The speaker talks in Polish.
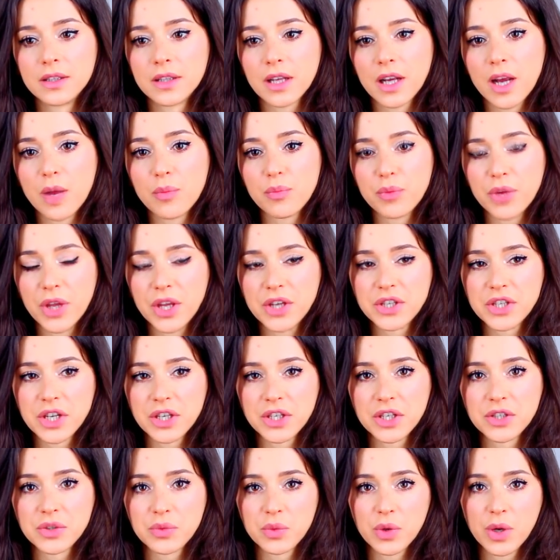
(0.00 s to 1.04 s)
taka pierwsza
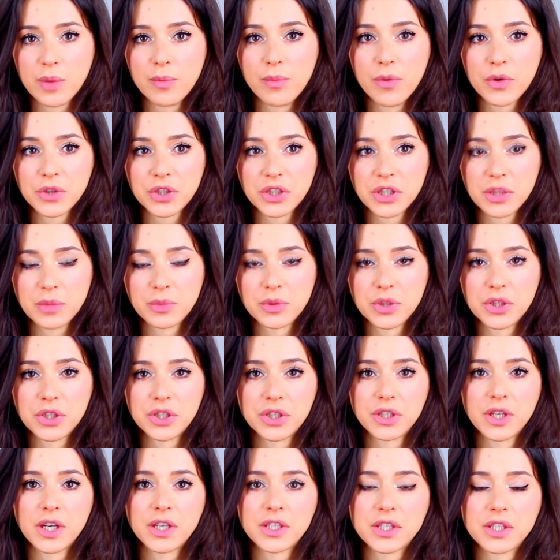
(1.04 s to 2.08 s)
rzecz, która może się
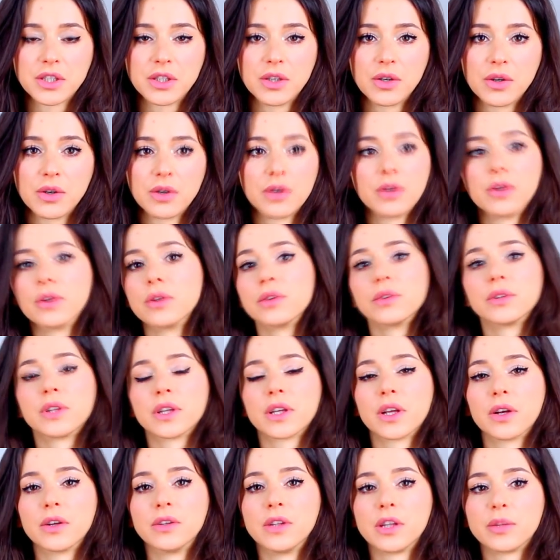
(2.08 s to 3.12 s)
przyczyniać do
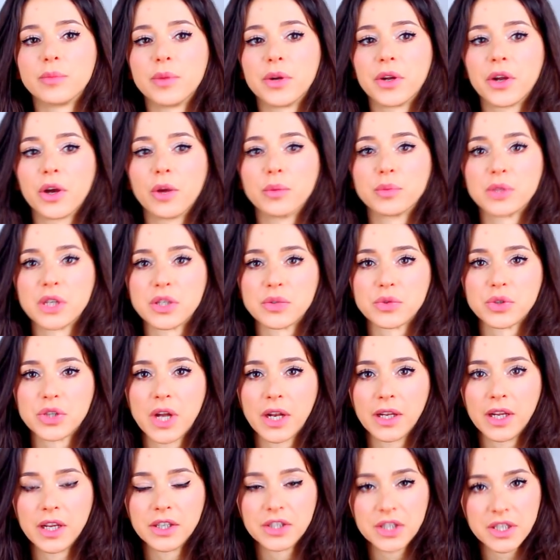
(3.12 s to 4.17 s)
takiego nadmiernego
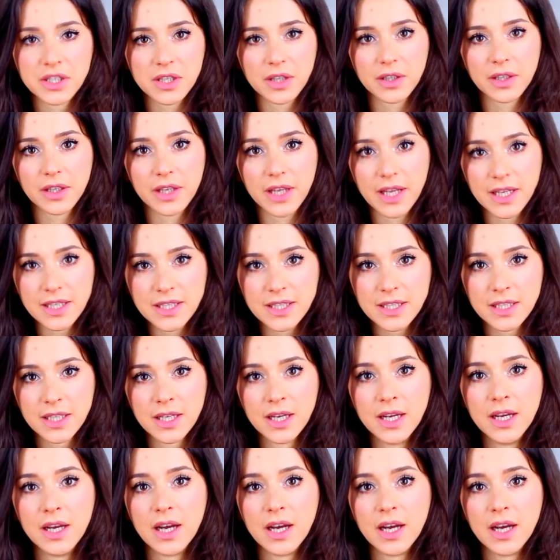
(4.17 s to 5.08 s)
przesuszania i często tak jest,